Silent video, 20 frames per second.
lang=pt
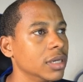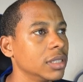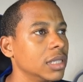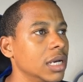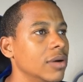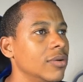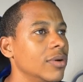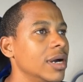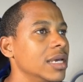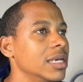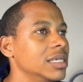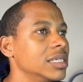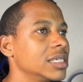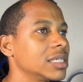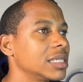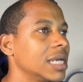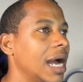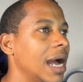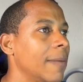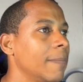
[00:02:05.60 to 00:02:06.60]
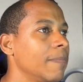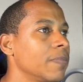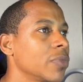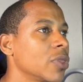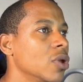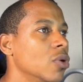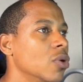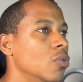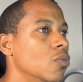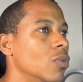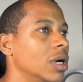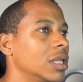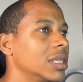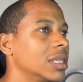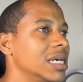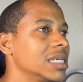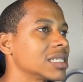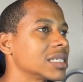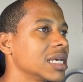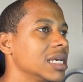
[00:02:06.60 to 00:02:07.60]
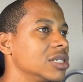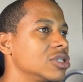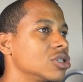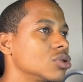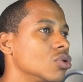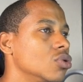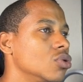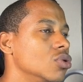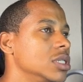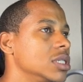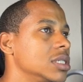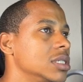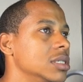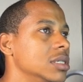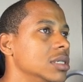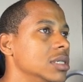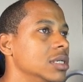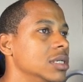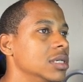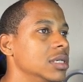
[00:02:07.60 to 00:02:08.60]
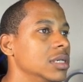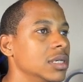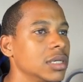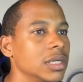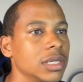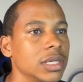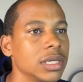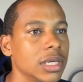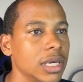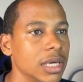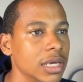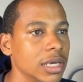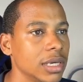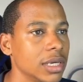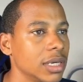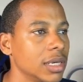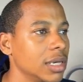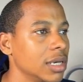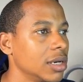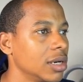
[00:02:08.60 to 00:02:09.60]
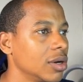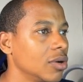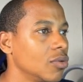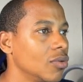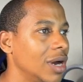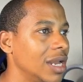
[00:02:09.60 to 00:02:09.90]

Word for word: Então aí está uma das questões que o